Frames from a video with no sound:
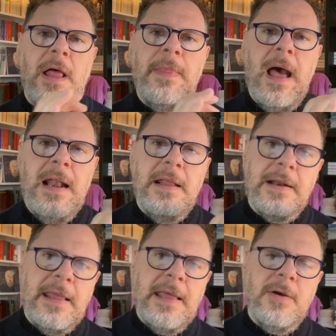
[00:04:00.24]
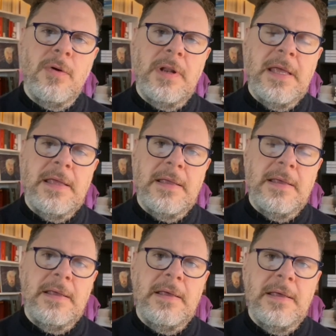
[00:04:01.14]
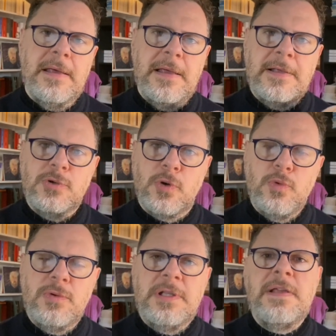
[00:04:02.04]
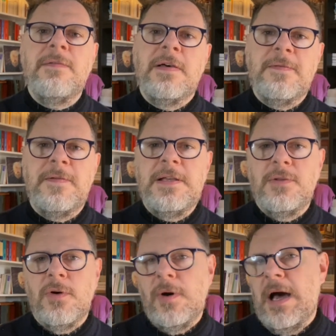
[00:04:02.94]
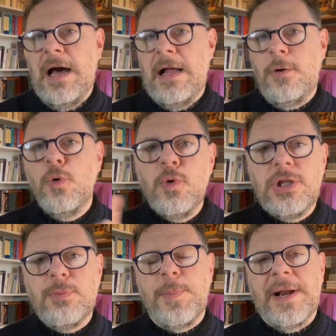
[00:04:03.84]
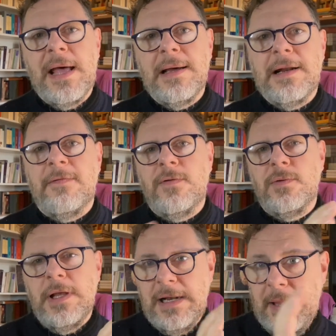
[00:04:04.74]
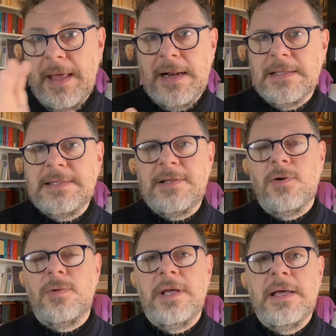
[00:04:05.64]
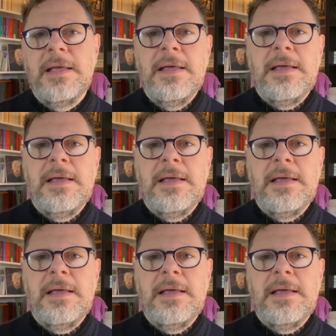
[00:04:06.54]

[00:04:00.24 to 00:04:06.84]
dalle regole eh, introduttive fino all'ultimo paragrafo della narrazione